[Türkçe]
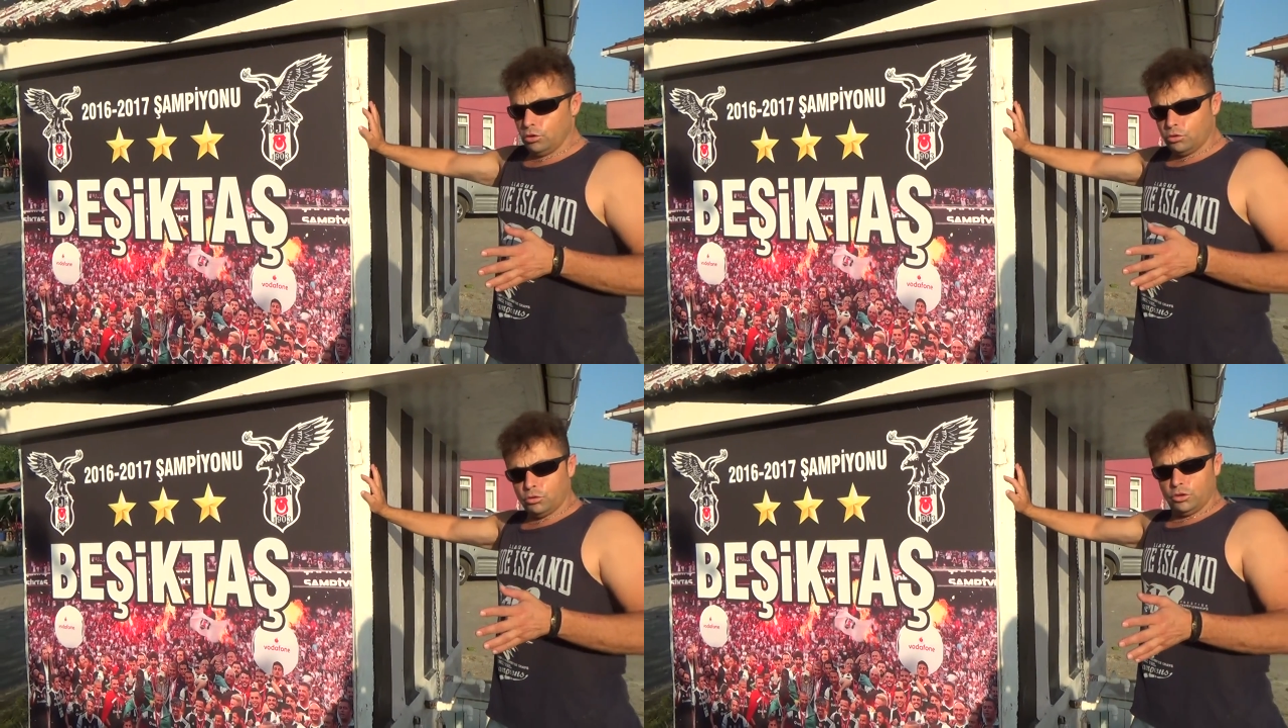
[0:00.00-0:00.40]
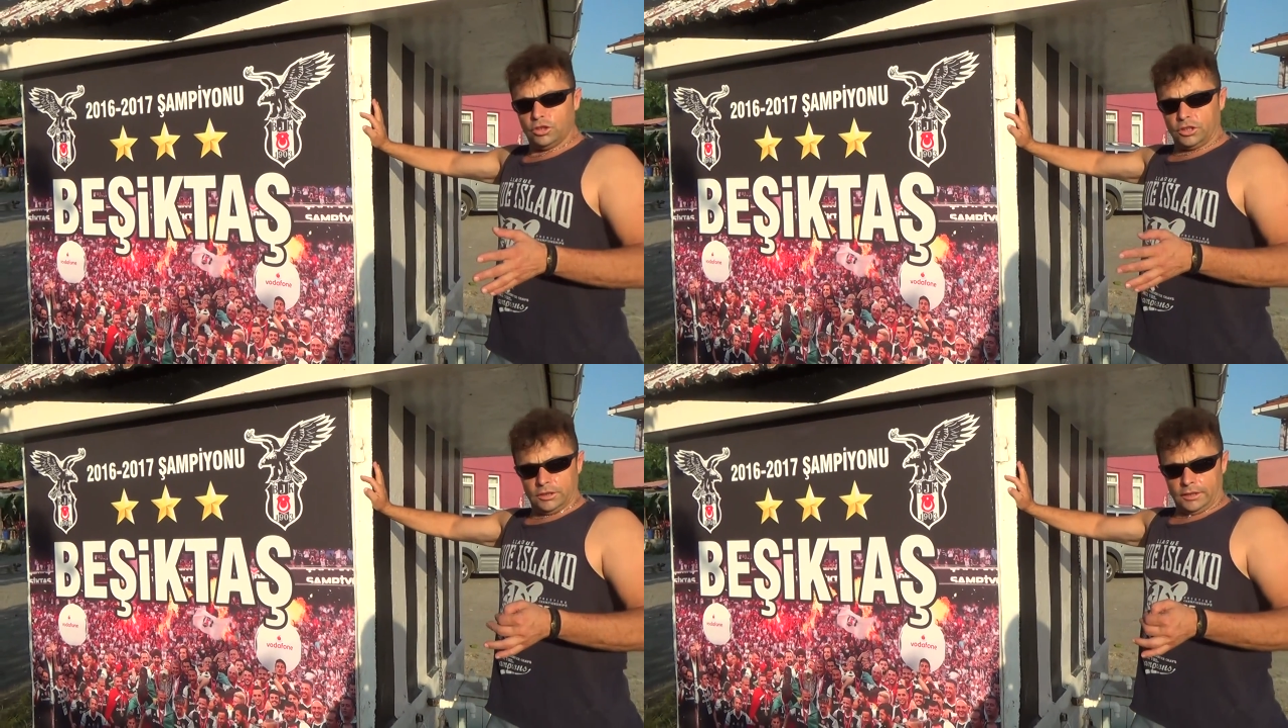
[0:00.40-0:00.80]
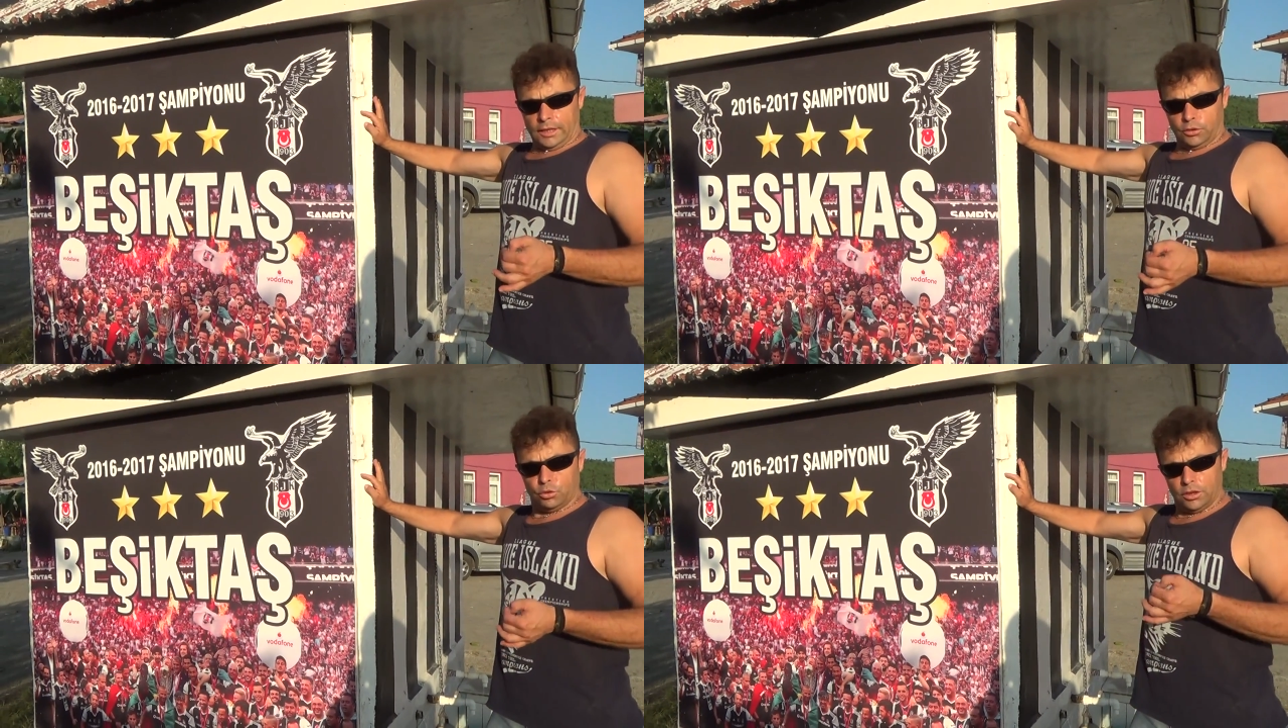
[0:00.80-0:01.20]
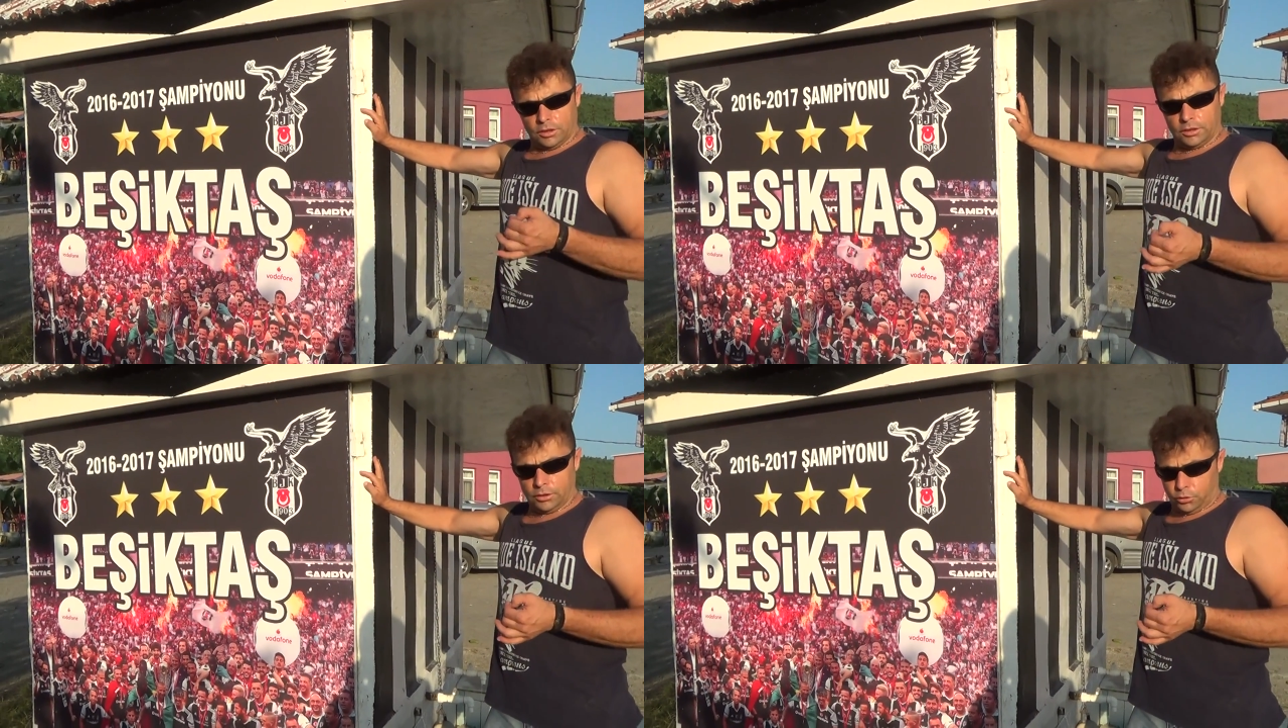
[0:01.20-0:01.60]
Üç gün içinde süre,
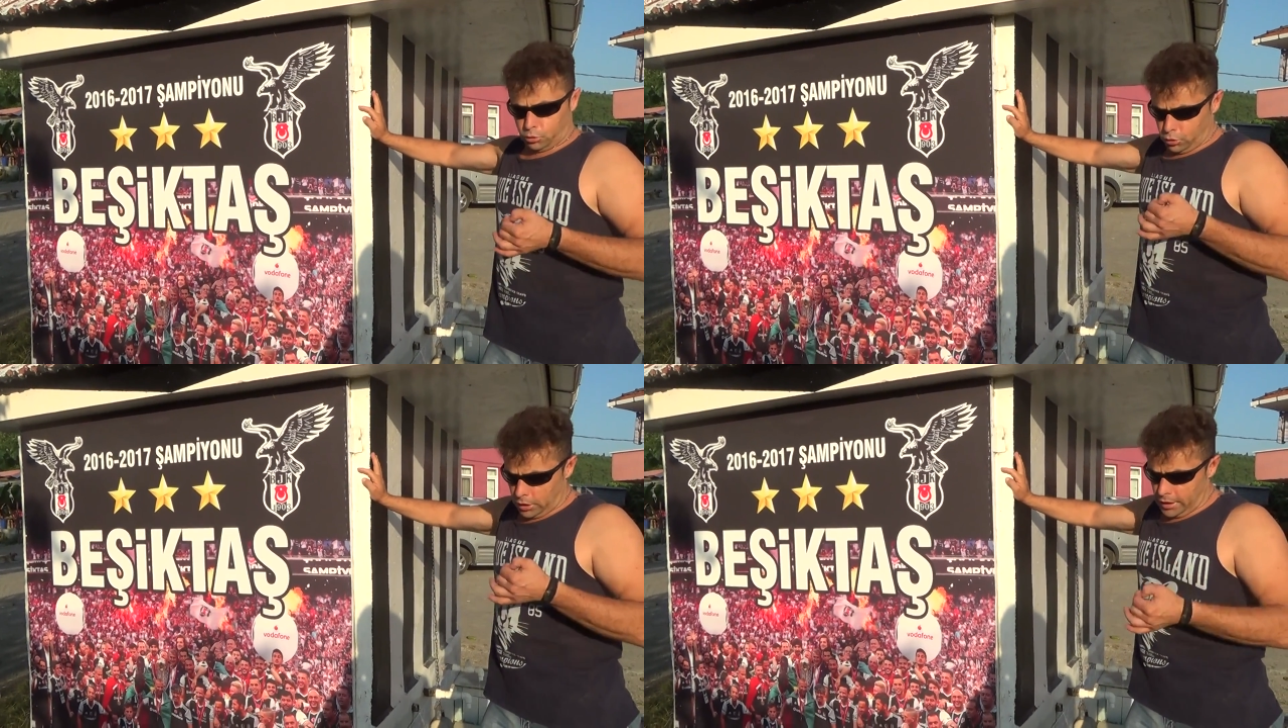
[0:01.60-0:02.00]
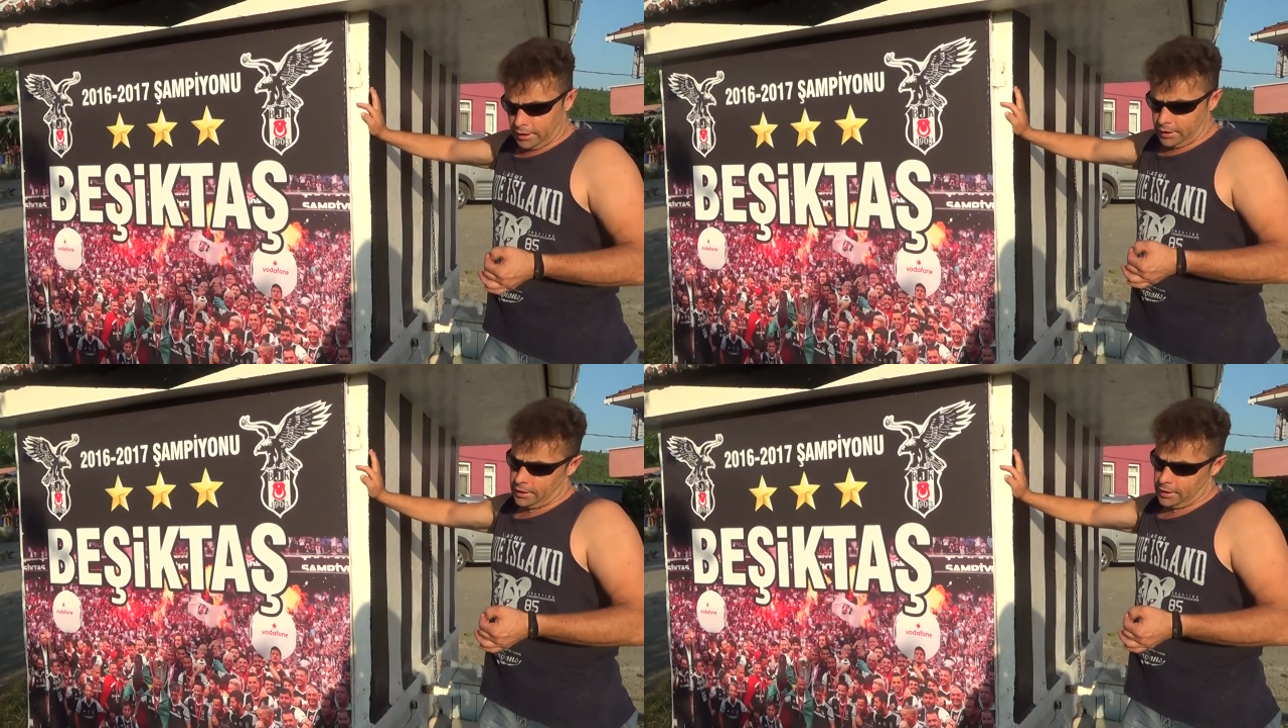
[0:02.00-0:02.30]
süreli